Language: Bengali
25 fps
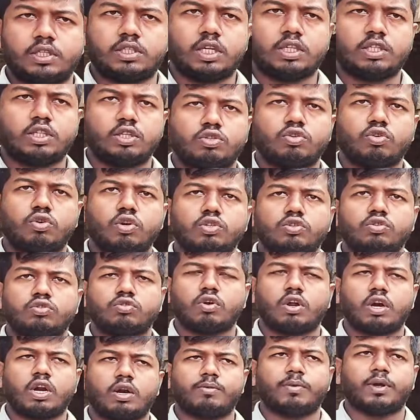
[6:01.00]
সাথে যোগাযোগ
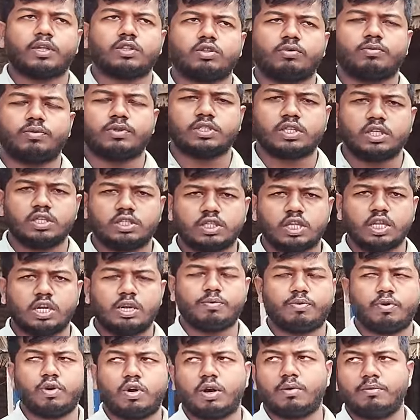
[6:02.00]
করার মাধ্যমে আছে স্ক্রিনে
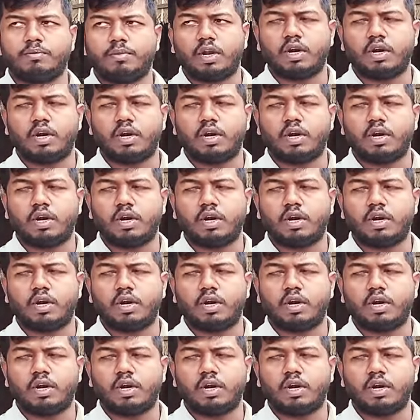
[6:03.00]
ফোন নাম্বার